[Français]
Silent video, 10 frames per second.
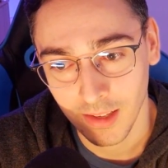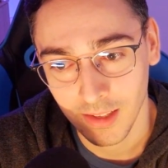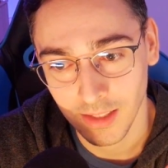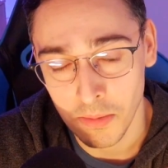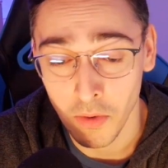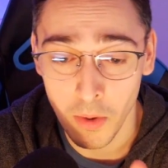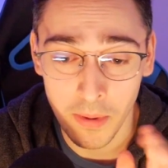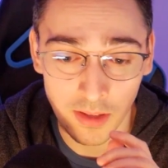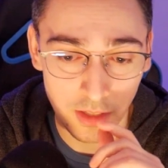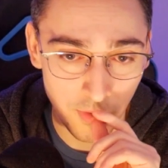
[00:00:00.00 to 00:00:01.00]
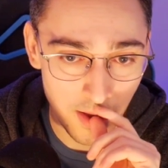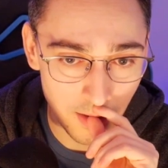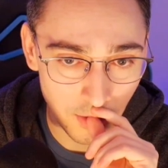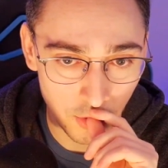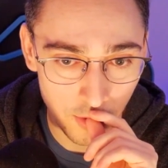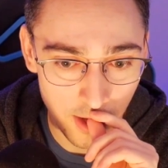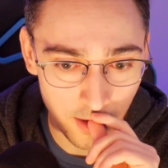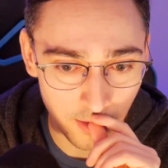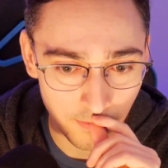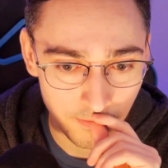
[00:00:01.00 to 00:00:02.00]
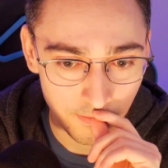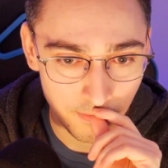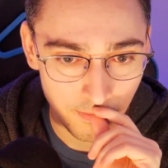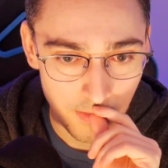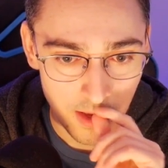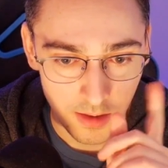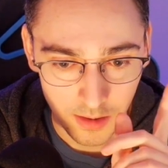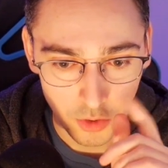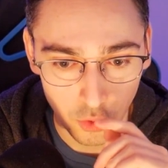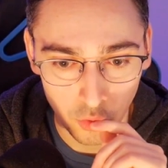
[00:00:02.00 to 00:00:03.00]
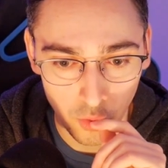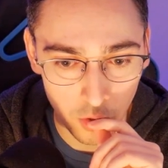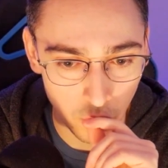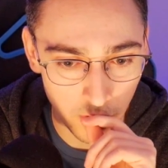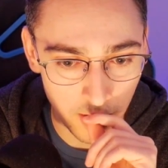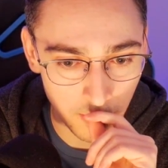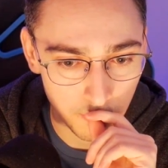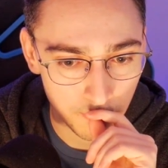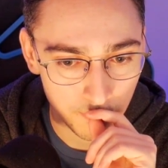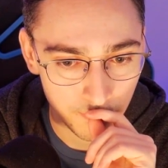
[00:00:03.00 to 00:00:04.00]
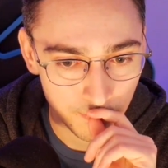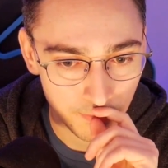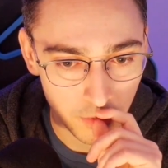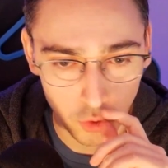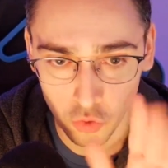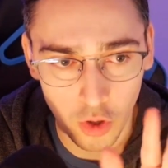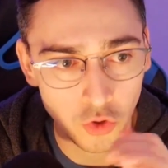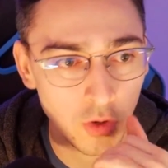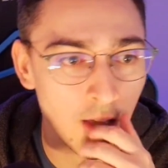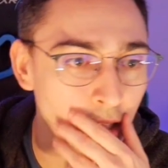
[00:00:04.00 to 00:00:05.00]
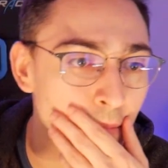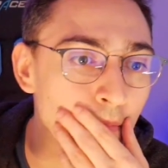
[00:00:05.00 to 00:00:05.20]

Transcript: S'il m'envoie pas en enfer, je le garde. Je suis joueur, je le garde. Je suis joueur, je le garde.